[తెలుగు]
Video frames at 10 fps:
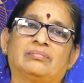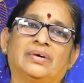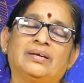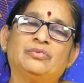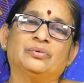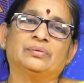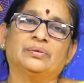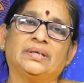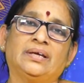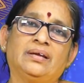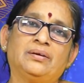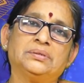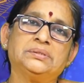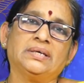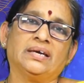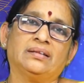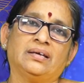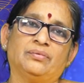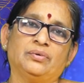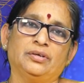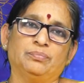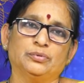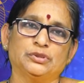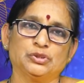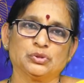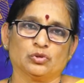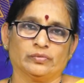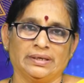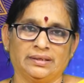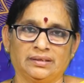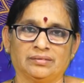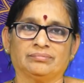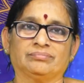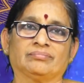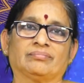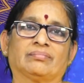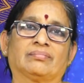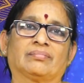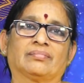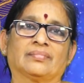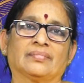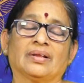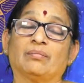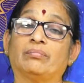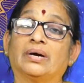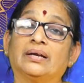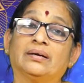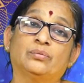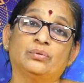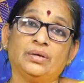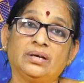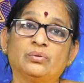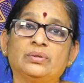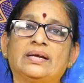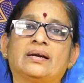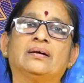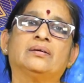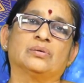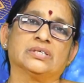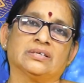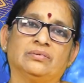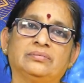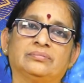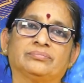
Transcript: మనము ఏ రోజు ఏ దేవుణ్ణి పూజించుకోవాలి మన గురి కుదరడం కోసం